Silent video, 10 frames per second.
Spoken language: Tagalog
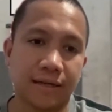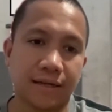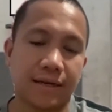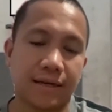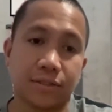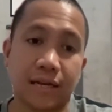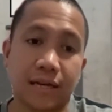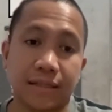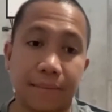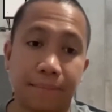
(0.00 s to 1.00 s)
as a
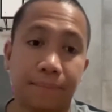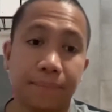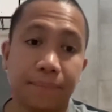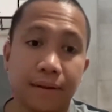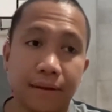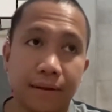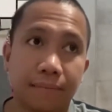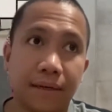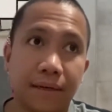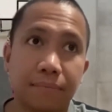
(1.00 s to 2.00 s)
national team.
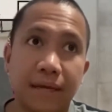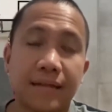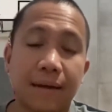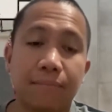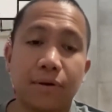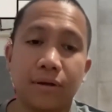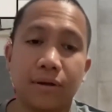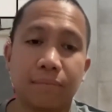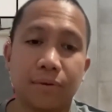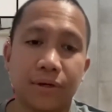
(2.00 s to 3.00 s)
But me and Samboy,
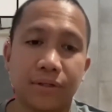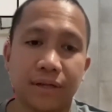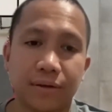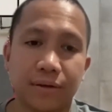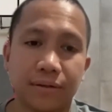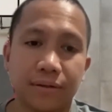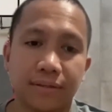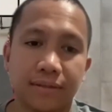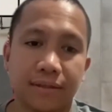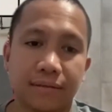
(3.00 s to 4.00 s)
of course, ano,
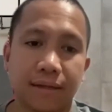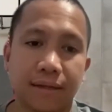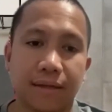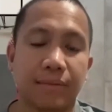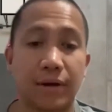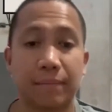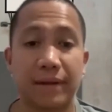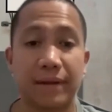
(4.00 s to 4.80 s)
as in, may, meron